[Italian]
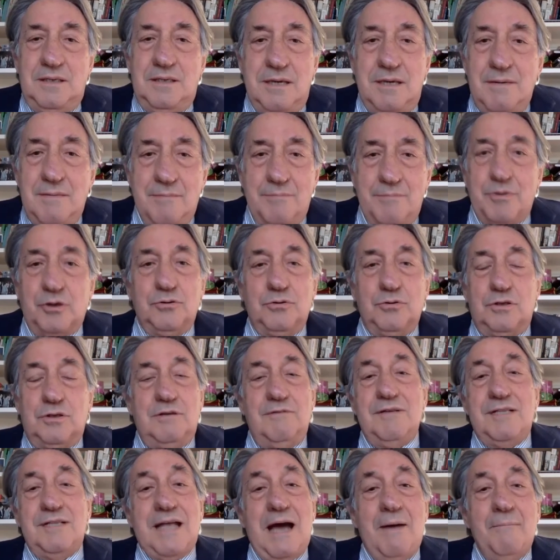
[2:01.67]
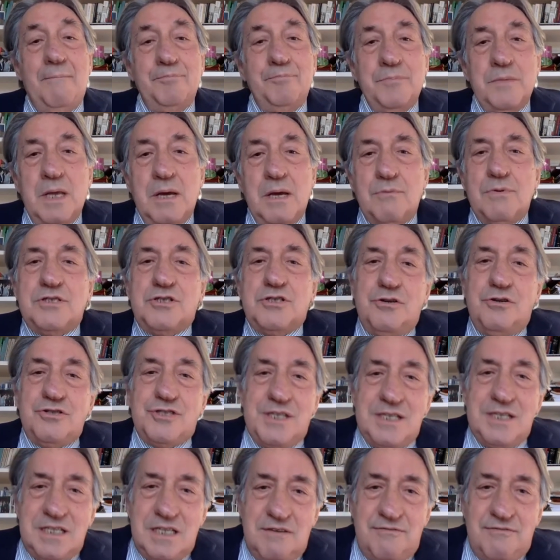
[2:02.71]
di produttività. Questo non
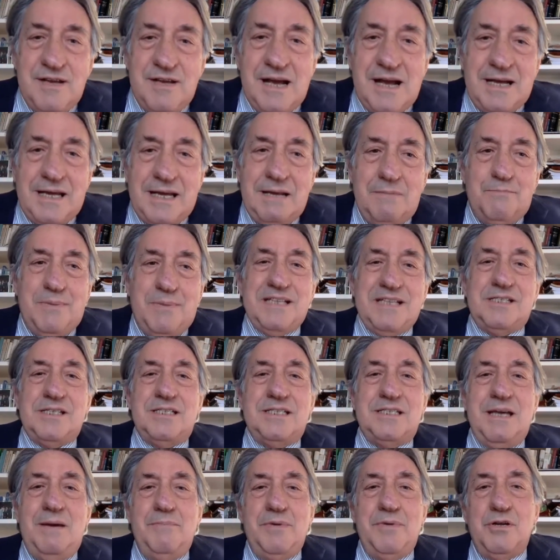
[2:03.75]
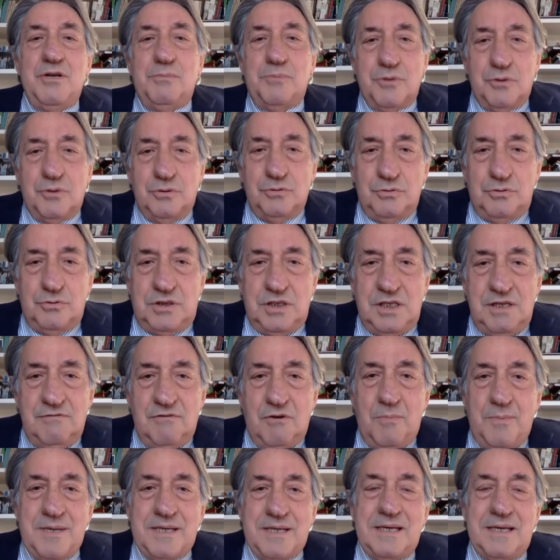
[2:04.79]
significa che il paese sia meno
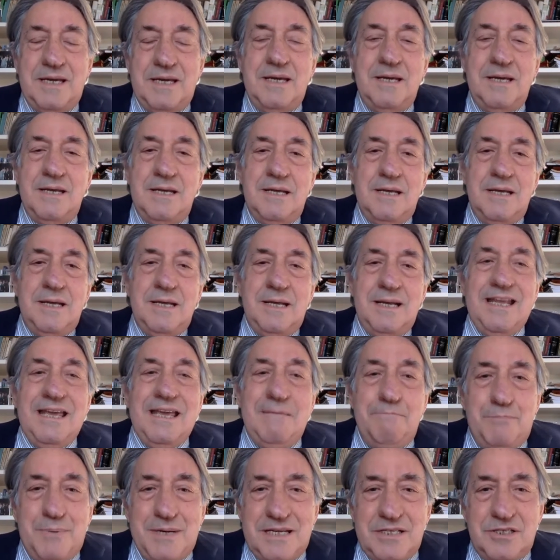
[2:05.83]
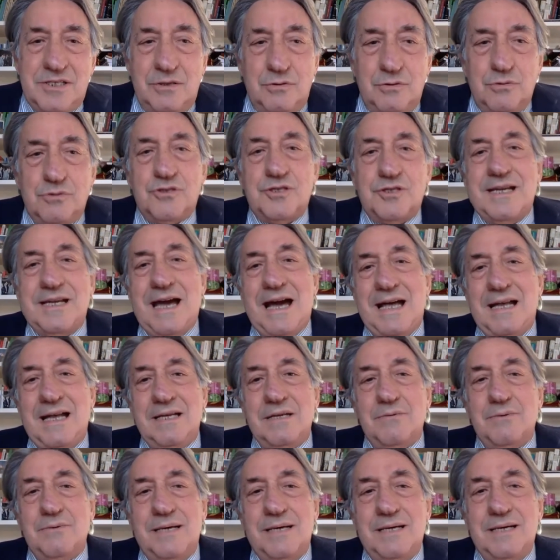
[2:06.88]
produttivo, perché le imprese
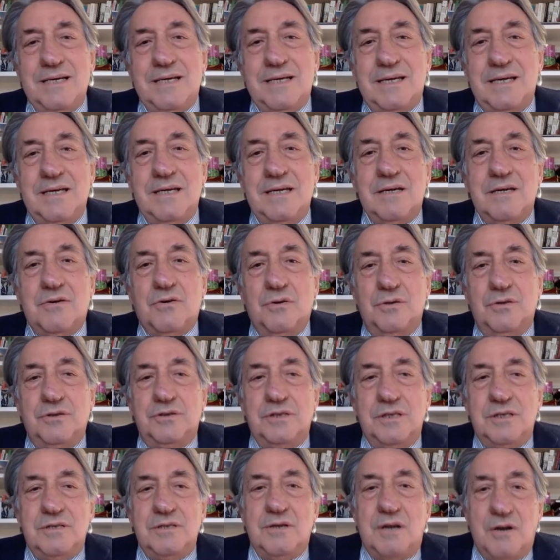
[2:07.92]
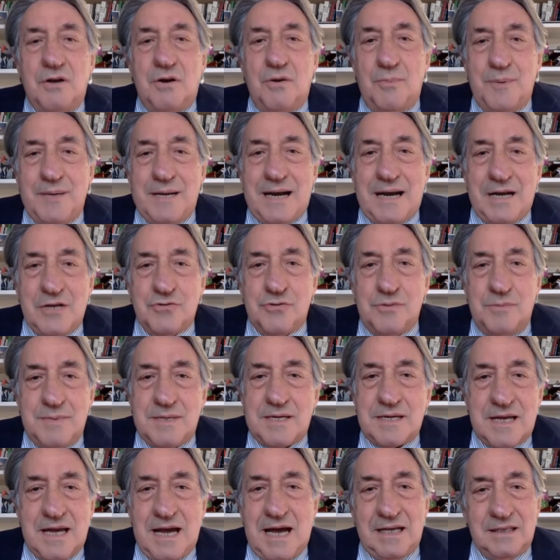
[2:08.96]
industriali, quelle che continuano a operare sui
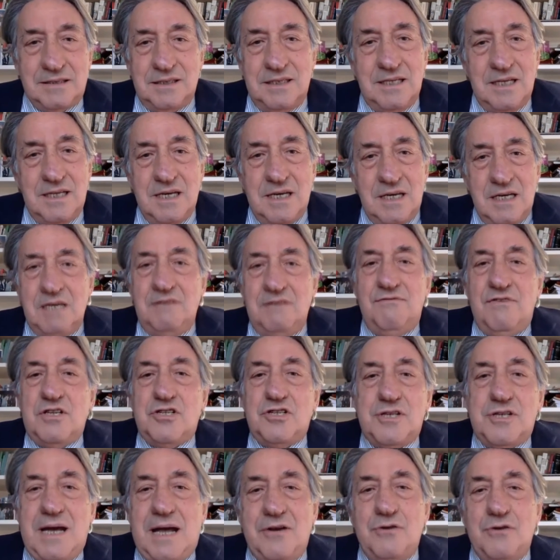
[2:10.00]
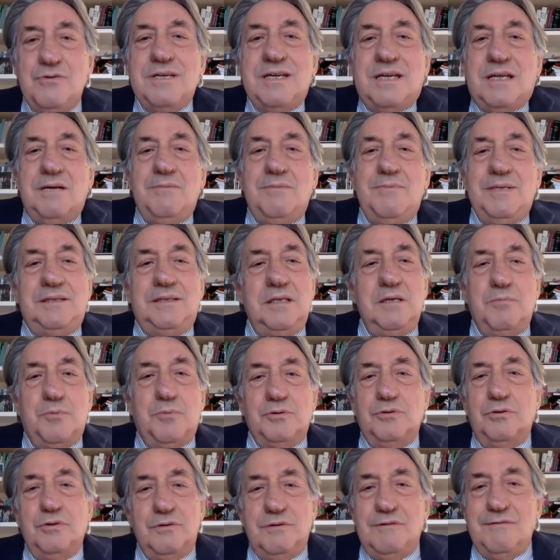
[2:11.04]
mercati, invece hanno incrementi di
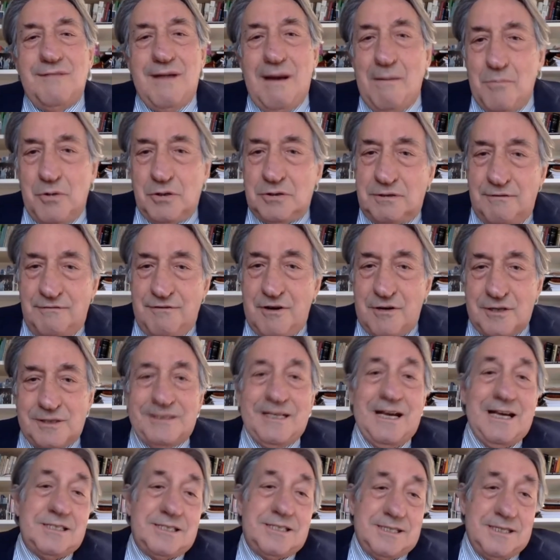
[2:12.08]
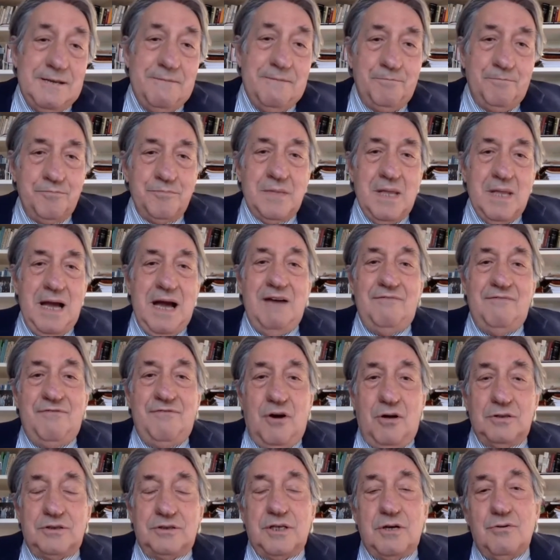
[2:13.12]
produttività molto forti, anzi, a
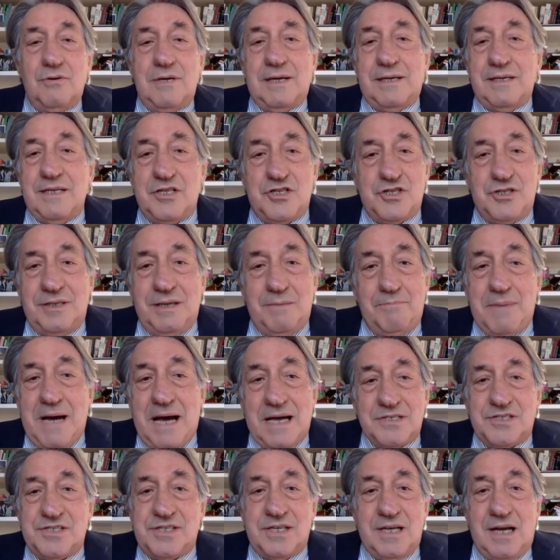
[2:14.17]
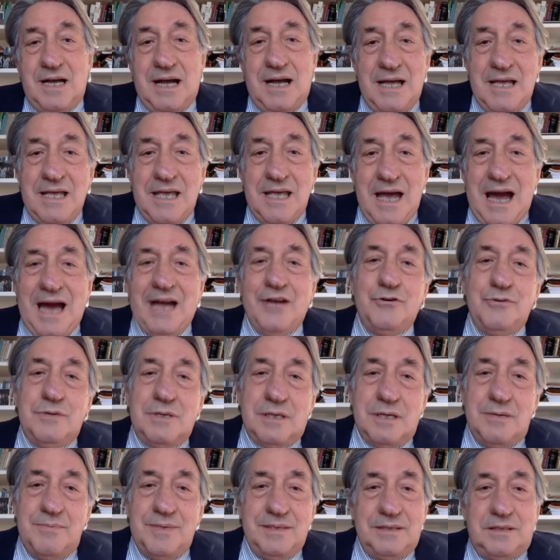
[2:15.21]
volte con la crescita bassa hanno
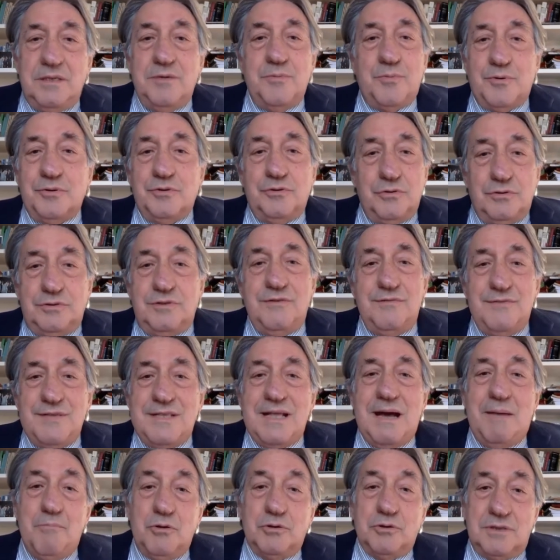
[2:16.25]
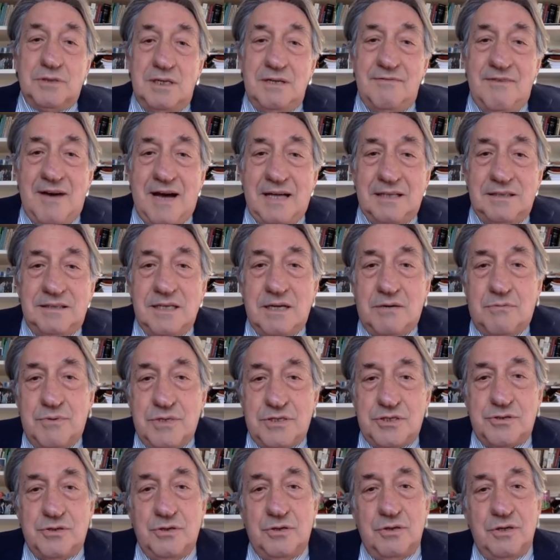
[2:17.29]
incrementi di produttività molto elevati e
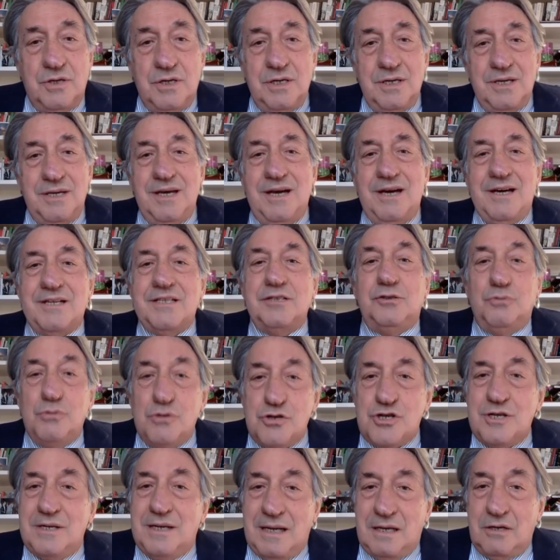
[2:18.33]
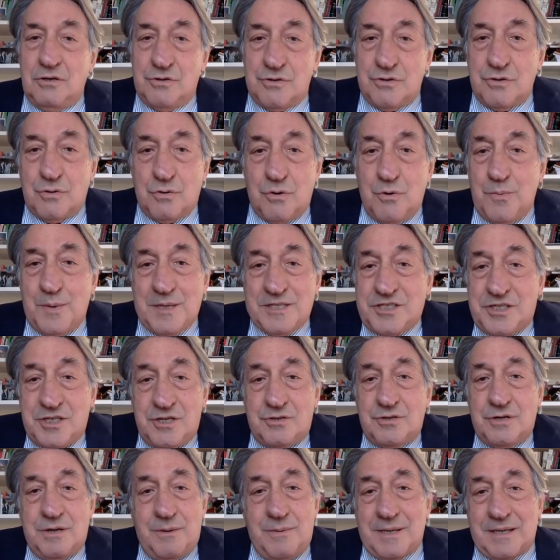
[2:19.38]
questo riduce la loro
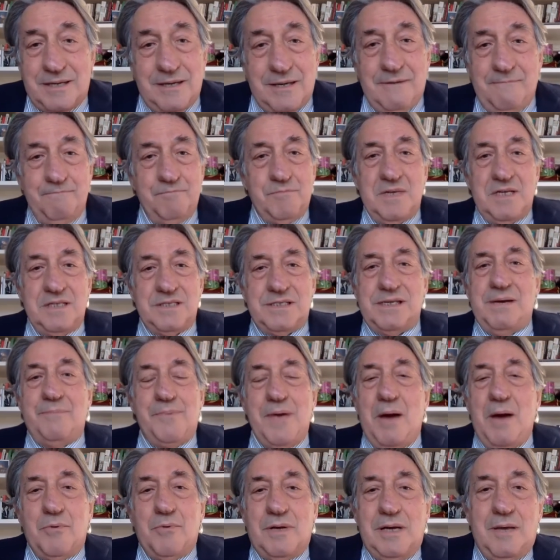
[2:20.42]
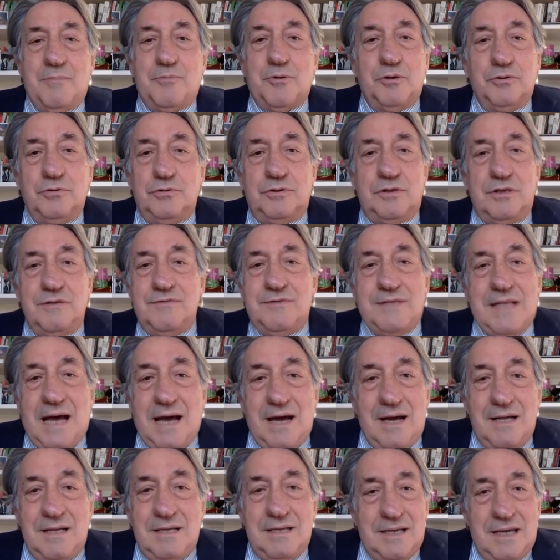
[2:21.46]
occupazione, perché sappiamo che la
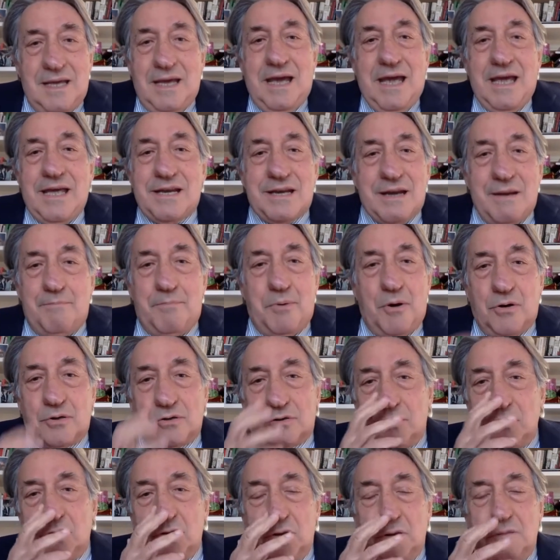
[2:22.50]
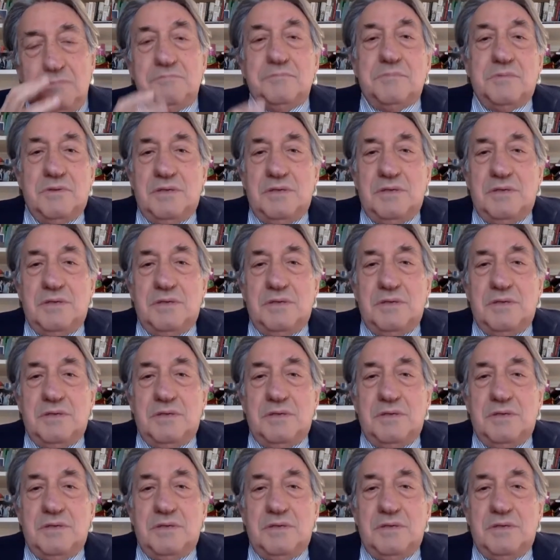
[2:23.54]
produttività è il rapporto,